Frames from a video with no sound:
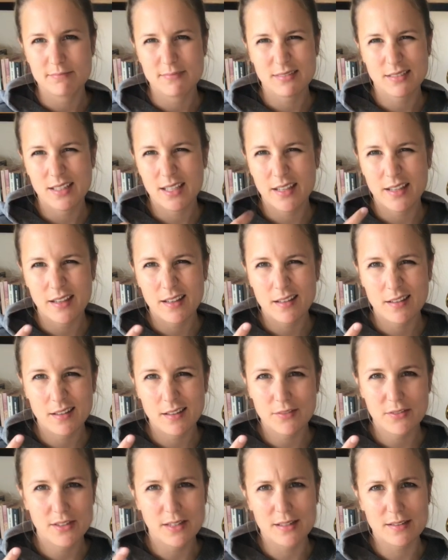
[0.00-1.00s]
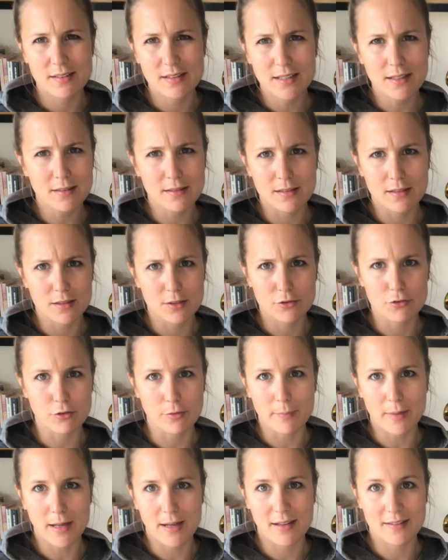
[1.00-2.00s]
kreative Ideen, die ihr schon
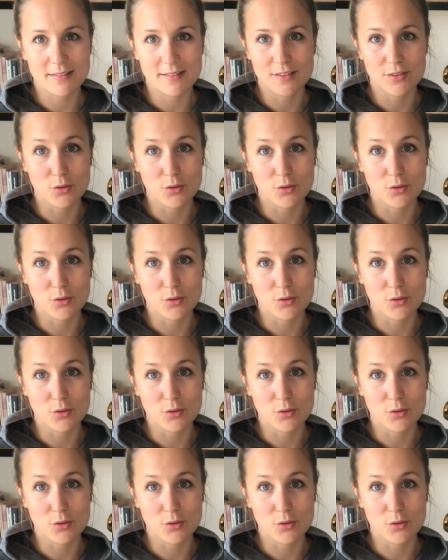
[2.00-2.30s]
mal hattet,